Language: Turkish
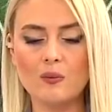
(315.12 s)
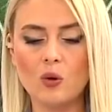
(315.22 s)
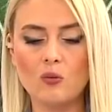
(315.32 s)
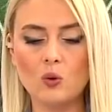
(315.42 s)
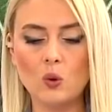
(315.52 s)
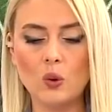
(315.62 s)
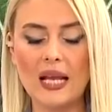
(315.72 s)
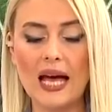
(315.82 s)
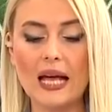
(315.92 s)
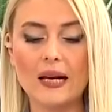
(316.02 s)

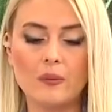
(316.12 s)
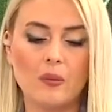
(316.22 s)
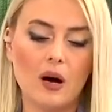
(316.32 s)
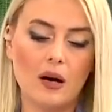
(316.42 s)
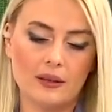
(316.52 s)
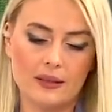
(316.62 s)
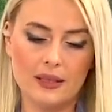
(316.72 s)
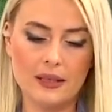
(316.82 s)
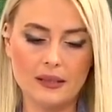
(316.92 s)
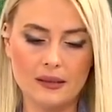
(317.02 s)
Cimbom'un Lerma
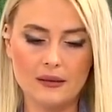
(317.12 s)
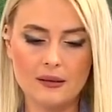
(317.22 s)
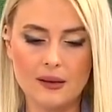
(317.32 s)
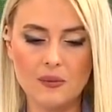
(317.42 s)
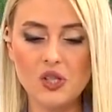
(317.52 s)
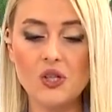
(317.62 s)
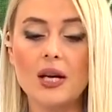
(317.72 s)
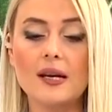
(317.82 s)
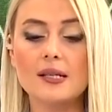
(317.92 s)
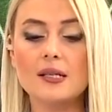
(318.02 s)
inadı demiş.
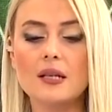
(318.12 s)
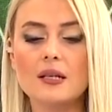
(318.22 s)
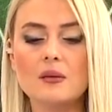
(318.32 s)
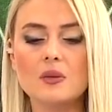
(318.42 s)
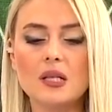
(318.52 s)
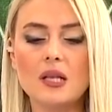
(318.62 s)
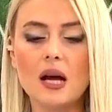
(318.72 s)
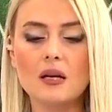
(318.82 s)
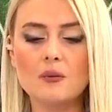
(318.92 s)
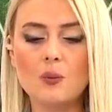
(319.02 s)
Sarı
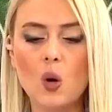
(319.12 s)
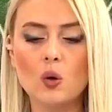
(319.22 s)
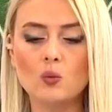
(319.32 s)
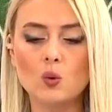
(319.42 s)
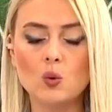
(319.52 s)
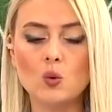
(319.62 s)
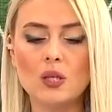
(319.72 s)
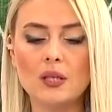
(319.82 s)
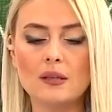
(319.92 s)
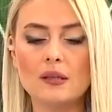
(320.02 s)
Kırmızılar Burnmouth'un
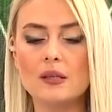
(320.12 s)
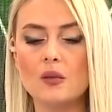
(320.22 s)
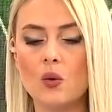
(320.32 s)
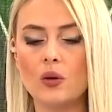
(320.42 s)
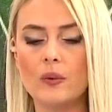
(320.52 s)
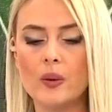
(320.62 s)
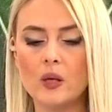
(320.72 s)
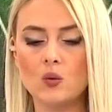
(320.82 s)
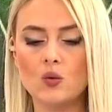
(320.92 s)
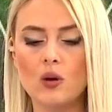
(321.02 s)
yıldız ön
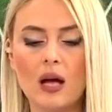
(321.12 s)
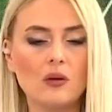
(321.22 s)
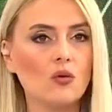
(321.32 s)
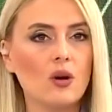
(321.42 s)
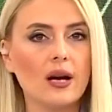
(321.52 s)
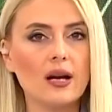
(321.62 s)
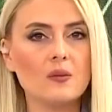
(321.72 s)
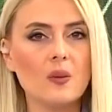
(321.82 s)
liberosunu kadroya